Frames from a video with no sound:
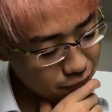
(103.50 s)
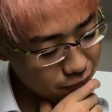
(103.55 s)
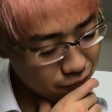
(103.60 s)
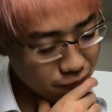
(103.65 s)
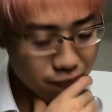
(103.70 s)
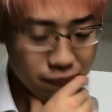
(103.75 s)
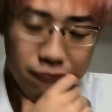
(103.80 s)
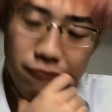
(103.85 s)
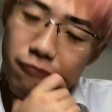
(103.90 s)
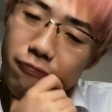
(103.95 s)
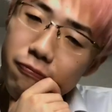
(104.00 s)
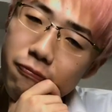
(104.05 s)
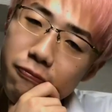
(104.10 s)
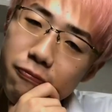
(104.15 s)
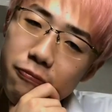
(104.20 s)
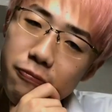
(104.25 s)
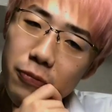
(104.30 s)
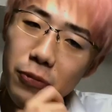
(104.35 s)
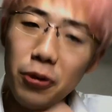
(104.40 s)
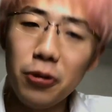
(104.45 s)
うー
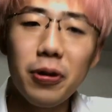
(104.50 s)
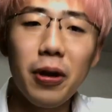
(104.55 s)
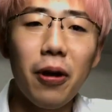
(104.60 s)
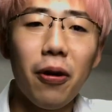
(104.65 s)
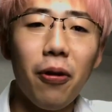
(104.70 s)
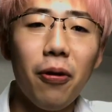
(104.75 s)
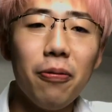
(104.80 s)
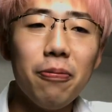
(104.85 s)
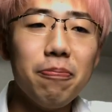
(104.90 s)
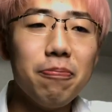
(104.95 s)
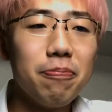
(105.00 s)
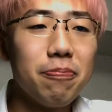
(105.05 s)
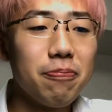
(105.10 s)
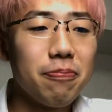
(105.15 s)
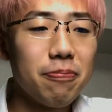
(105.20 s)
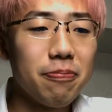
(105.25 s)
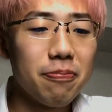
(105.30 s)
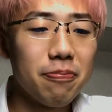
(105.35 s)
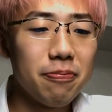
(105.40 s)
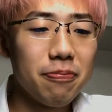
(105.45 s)
ん、どうだろ
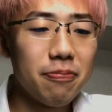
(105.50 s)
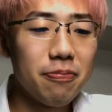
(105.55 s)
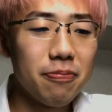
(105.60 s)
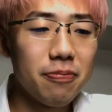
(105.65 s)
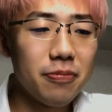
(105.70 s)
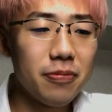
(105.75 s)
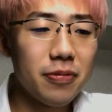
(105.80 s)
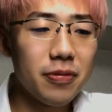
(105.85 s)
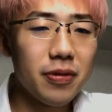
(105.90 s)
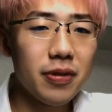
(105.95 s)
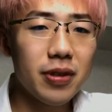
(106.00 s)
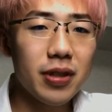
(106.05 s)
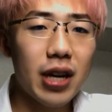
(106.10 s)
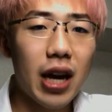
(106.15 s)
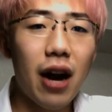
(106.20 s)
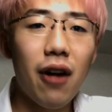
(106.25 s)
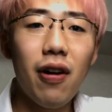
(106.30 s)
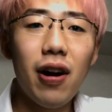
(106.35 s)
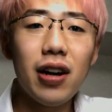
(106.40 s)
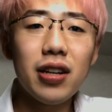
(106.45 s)
う。
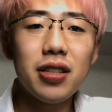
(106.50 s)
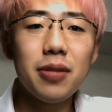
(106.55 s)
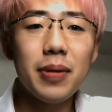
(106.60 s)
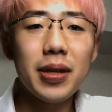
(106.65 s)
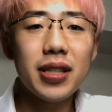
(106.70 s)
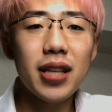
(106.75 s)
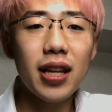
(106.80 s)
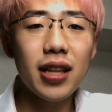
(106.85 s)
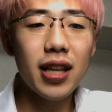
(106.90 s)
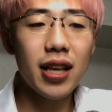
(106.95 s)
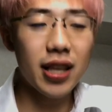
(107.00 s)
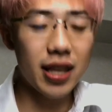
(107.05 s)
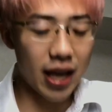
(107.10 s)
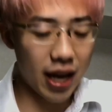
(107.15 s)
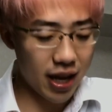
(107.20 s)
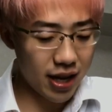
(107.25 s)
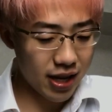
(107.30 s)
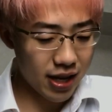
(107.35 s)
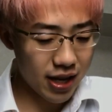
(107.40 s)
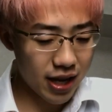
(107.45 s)
川島さんだっ
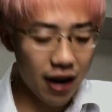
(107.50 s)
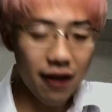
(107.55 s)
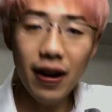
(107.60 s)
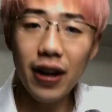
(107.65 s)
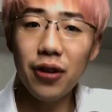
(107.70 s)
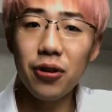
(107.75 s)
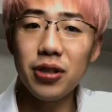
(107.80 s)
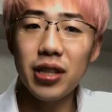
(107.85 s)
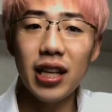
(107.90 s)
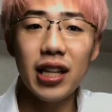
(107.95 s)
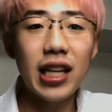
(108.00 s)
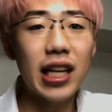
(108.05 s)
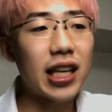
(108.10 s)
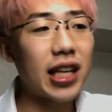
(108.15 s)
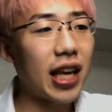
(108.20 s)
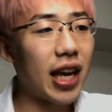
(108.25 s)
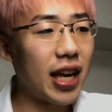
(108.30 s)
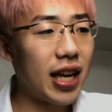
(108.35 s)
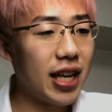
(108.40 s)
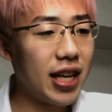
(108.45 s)
け、川野さんだっ
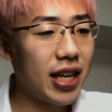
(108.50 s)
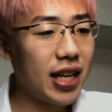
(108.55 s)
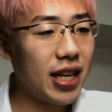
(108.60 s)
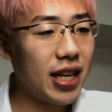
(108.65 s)
け、